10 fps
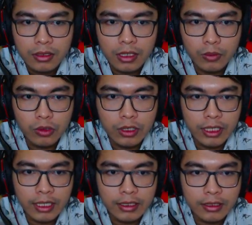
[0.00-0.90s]

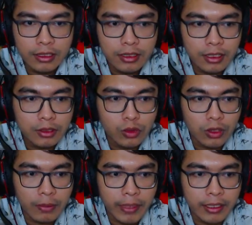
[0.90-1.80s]
Kemudian kita disuruh
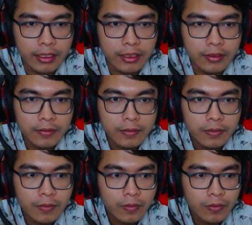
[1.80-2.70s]
ngapain ini?
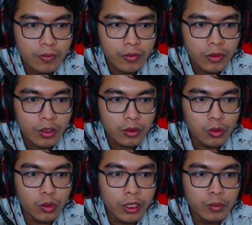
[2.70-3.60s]

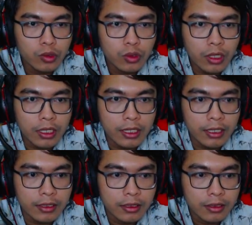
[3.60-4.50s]
Nungguin musuh kali ya.